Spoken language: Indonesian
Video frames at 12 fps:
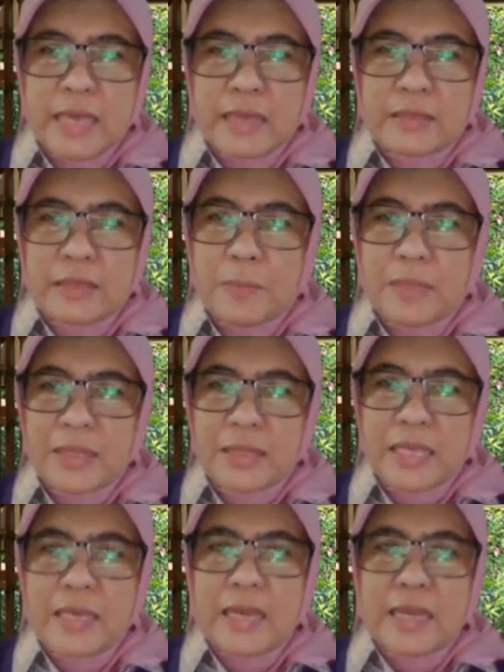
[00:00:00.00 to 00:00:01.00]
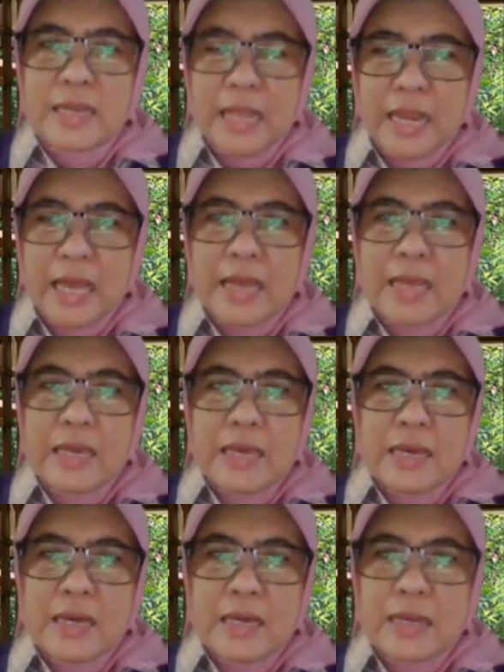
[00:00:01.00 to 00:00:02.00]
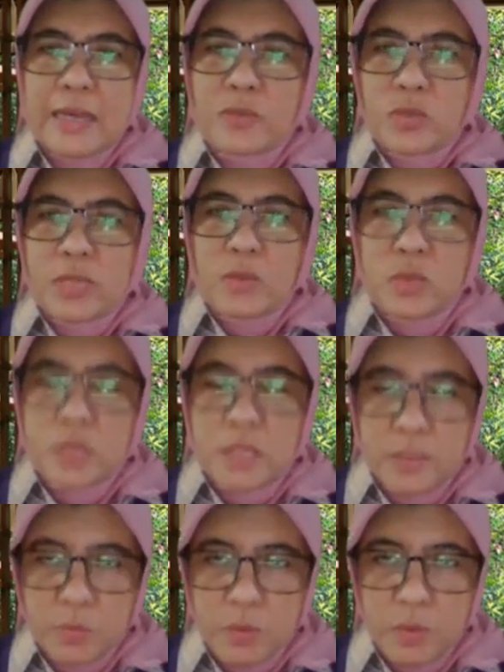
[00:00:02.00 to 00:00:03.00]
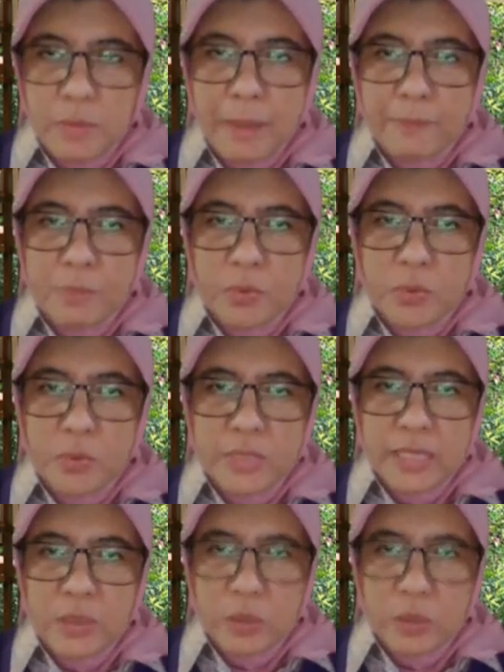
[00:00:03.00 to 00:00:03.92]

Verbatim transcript: yang terpenting adalah kasus kasus tersebut mampu di